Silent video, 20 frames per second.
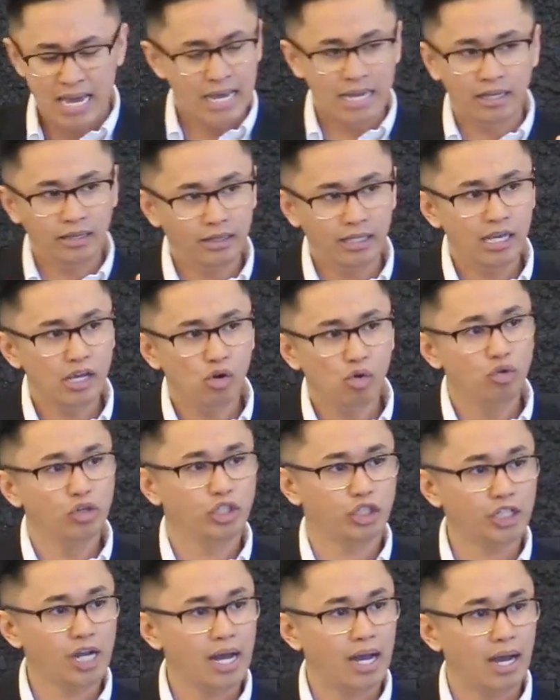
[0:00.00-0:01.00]
hindi ho
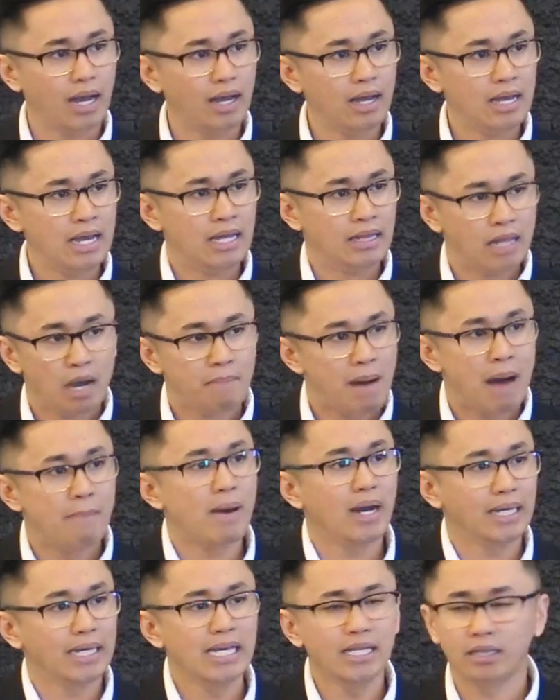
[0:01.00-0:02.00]
siya
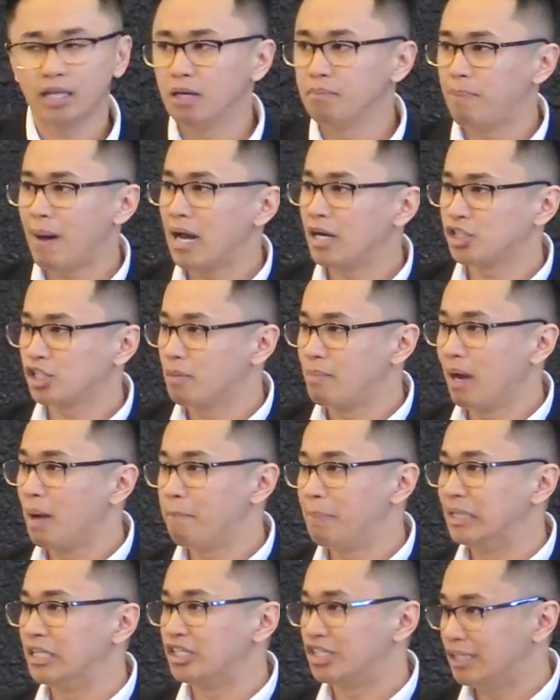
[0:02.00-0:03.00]
namamagitan para sa mga
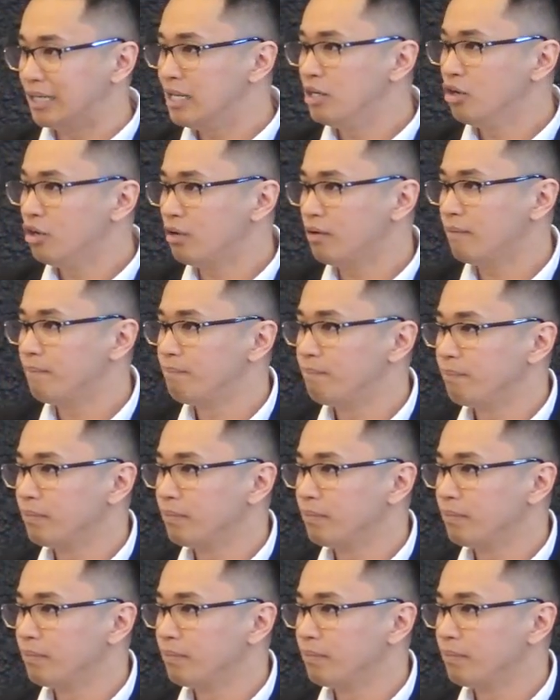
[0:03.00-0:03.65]
Pilistino,